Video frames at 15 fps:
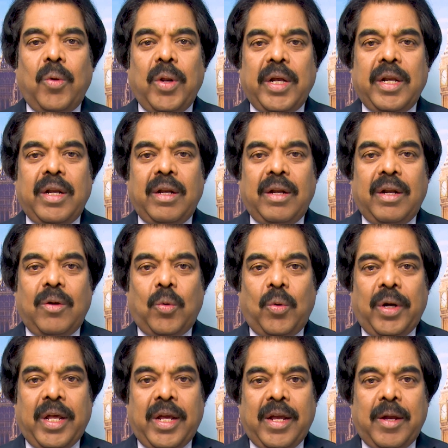உலகில்
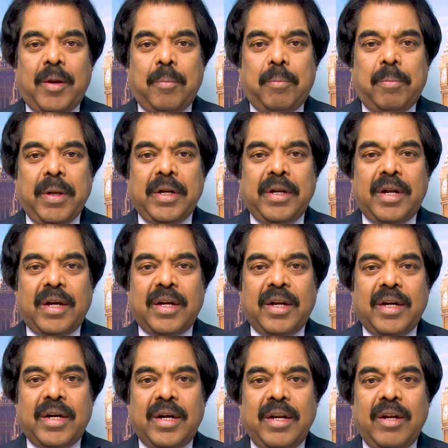உள்ள பெரு
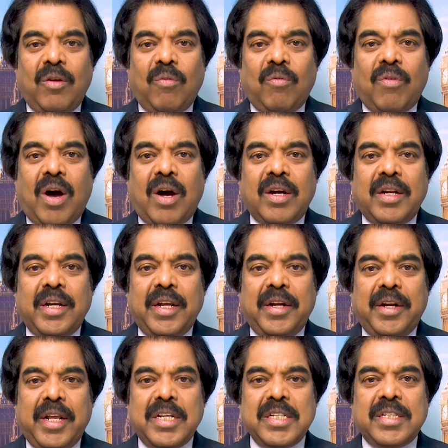நகரங்களில் வாகன
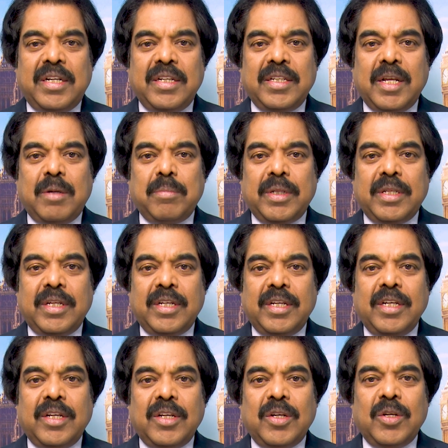நெரிசல் என்பது
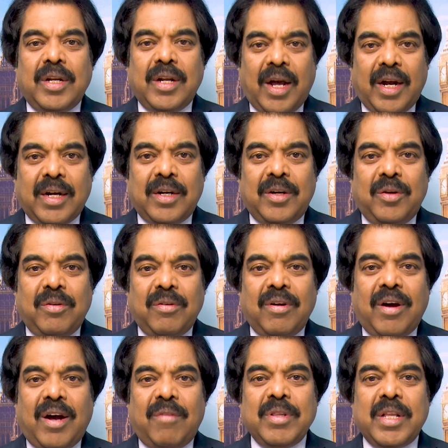நாங்கள்
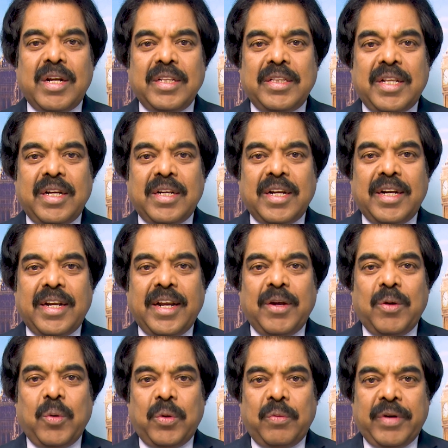அவதானித்திருக்கின்ற
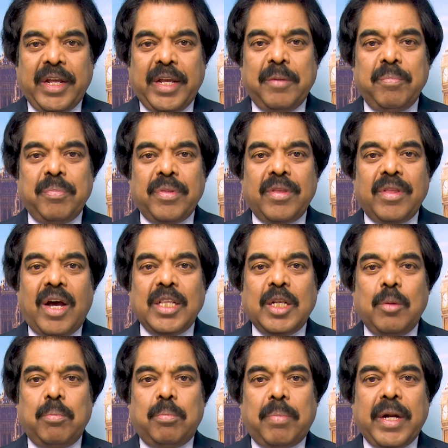ஒரு விடயம்
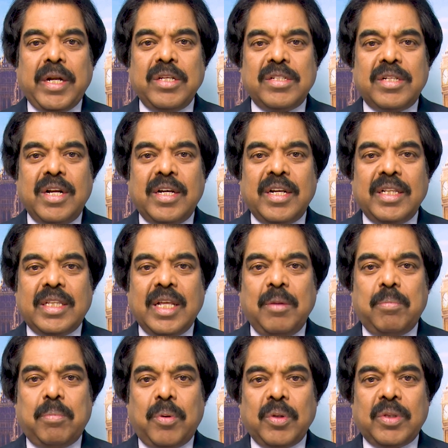அதிலும் பரிஸ் நகரத்தை
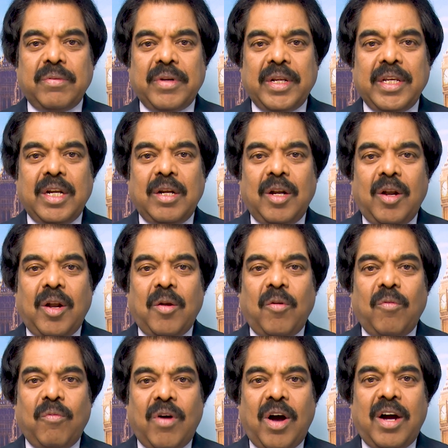பொறுத்தவரையில்
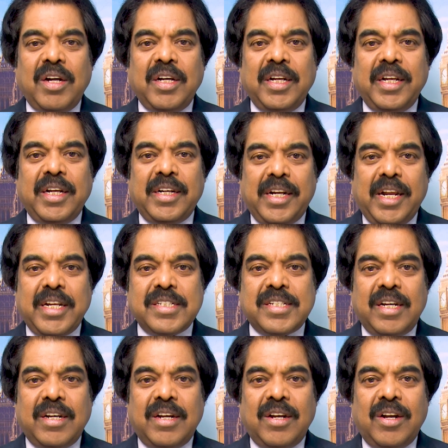வாகன
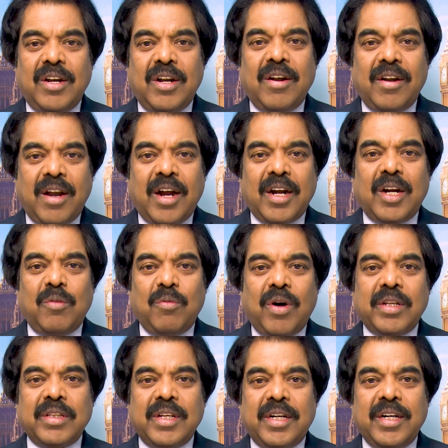நெரிசல் நாங்கள்
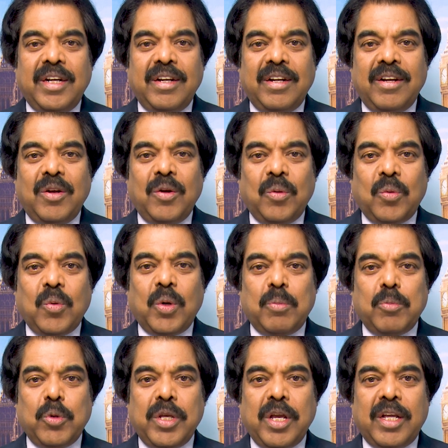வார்த்தைகளில் கூற
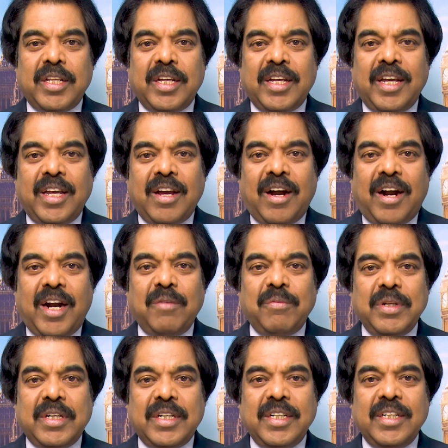முடியாத
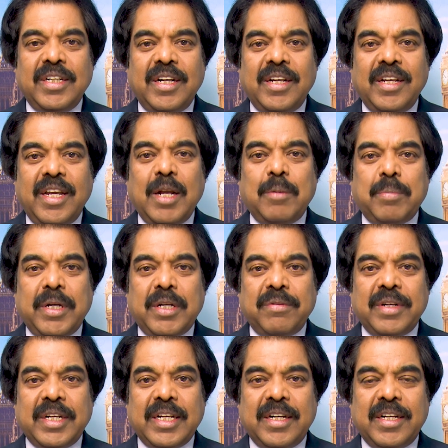அளவுக்கு ஏற்பட்டு
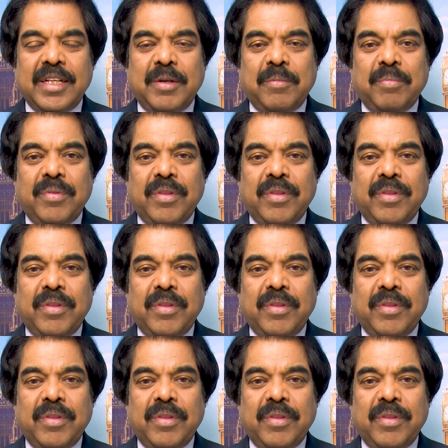வருகின்றது